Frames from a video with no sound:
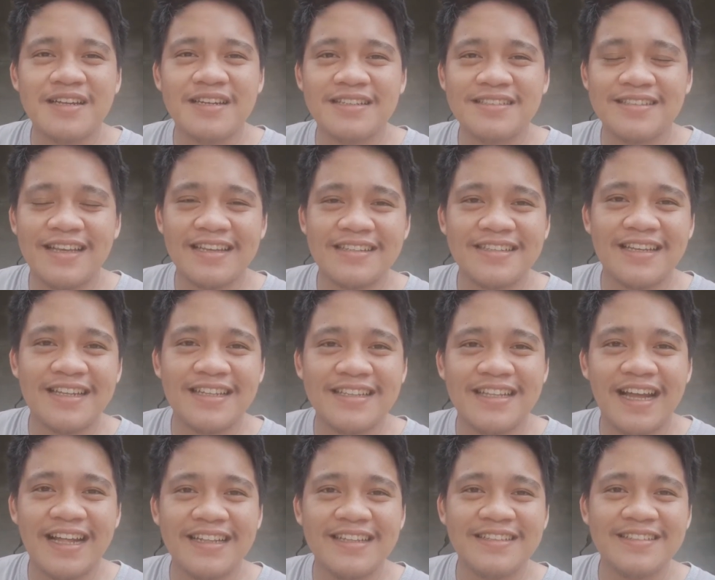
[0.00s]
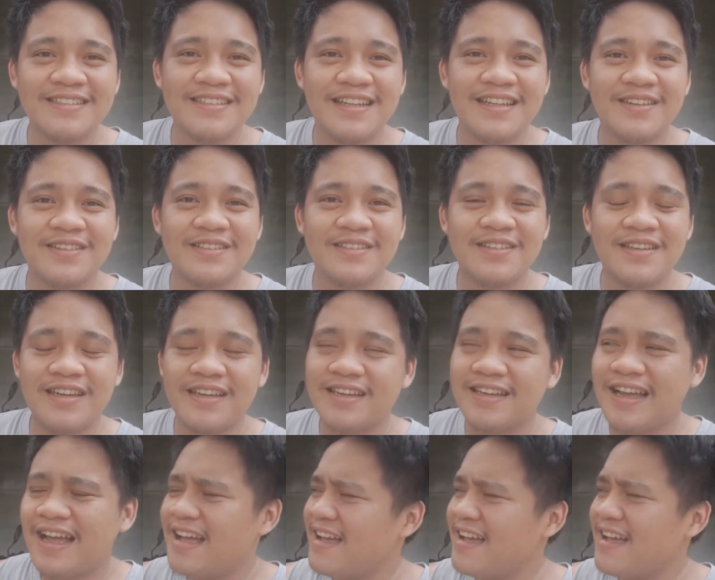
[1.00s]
ah, nagsasalita dito sa likod ko eh.